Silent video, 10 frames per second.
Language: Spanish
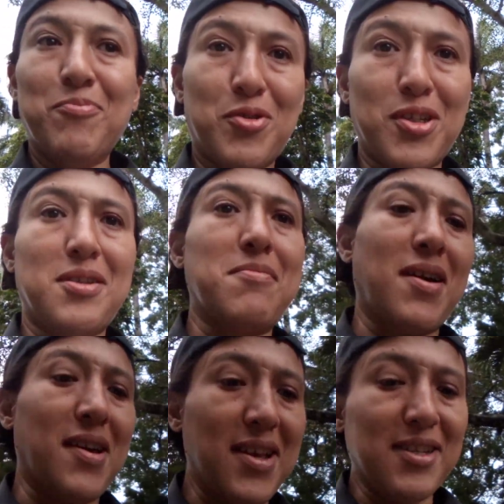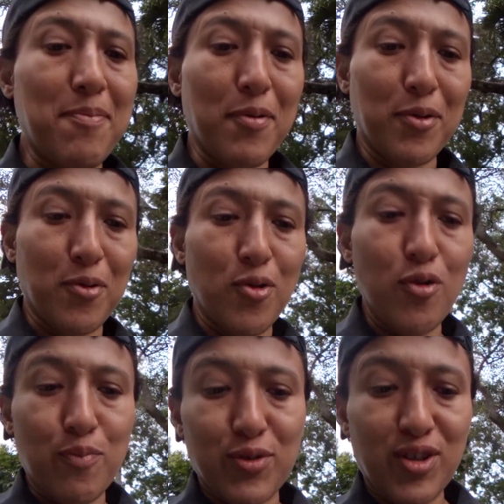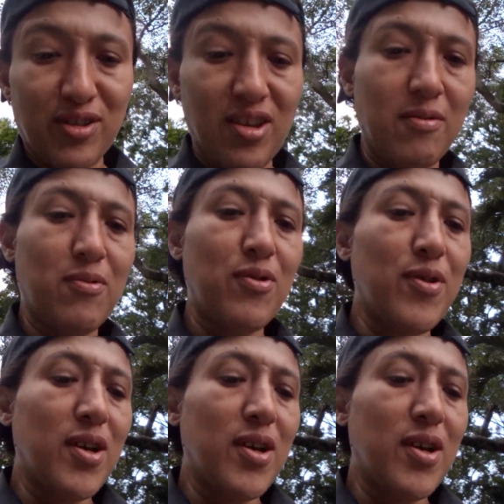muchísimas gracias por todo lo positivo,